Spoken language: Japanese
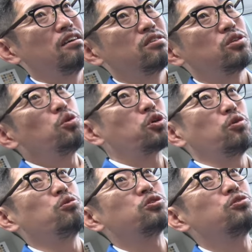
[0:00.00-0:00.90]
宏
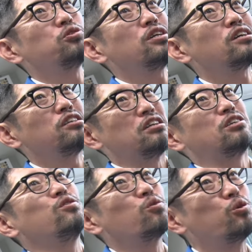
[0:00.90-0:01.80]
氏の兄で
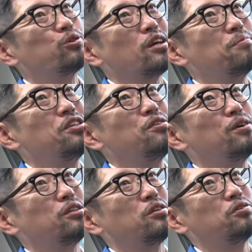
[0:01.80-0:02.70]
現在西
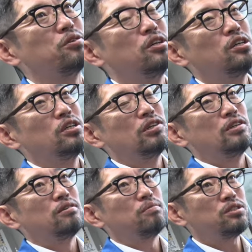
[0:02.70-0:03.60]
村金属社長
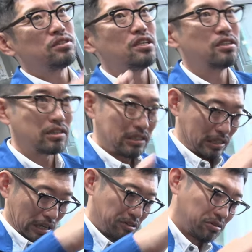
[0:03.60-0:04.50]
の賢治氏は
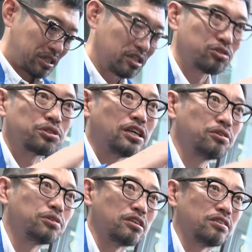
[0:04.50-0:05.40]
当時の
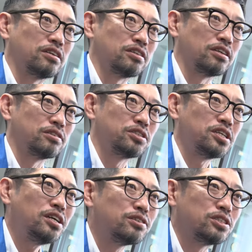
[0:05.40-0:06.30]
様子をこう語
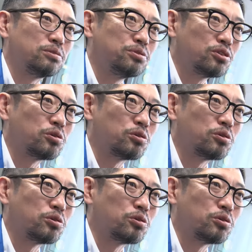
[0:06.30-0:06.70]
る